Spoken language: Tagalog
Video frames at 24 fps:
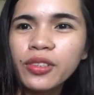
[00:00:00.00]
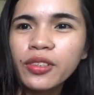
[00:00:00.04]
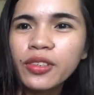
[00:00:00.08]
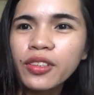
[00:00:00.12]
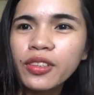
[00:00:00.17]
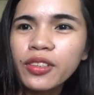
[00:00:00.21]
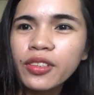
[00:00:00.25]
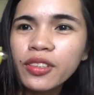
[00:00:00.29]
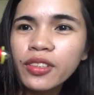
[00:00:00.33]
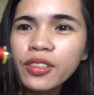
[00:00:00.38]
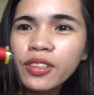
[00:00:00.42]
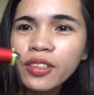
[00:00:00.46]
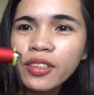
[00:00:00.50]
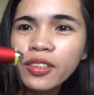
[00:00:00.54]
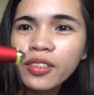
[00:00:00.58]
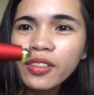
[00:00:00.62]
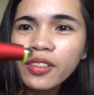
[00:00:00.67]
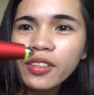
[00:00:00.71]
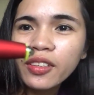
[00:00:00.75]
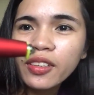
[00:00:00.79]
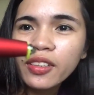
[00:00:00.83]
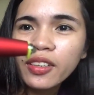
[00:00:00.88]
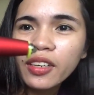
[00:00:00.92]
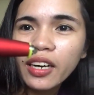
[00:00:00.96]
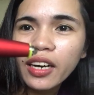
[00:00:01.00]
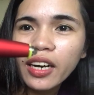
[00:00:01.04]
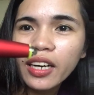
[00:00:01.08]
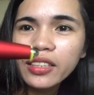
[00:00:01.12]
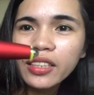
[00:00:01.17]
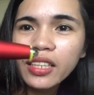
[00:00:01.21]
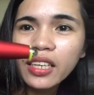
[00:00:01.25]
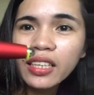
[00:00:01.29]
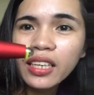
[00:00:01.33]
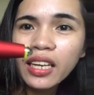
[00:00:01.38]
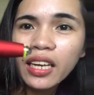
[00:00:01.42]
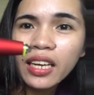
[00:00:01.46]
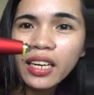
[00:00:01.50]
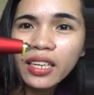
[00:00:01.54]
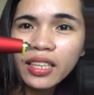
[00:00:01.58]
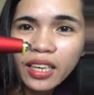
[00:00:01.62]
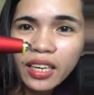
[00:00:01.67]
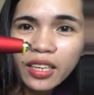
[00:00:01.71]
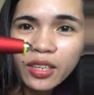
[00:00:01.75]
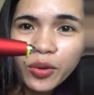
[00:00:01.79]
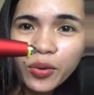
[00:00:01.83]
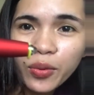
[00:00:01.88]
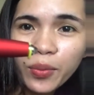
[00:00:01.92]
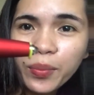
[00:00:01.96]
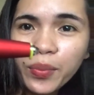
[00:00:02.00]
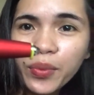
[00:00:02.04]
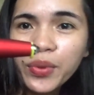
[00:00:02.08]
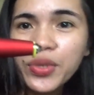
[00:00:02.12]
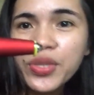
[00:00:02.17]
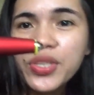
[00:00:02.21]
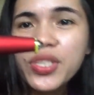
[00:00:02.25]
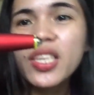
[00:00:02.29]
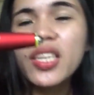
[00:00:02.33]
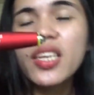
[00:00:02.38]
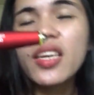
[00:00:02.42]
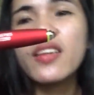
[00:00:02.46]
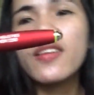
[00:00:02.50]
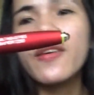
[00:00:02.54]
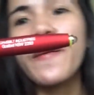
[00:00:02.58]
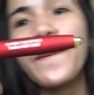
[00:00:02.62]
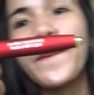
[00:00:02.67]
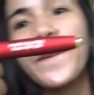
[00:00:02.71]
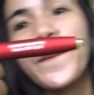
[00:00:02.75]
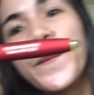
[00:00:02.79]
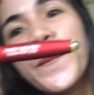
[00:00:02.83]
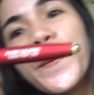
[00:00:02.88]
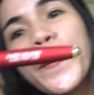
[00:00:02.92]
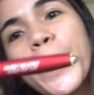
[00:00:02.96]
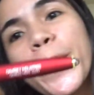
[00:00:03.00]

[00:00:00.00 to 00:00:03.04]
ko. At naglalakihan kong pores. Ayan o. Oh.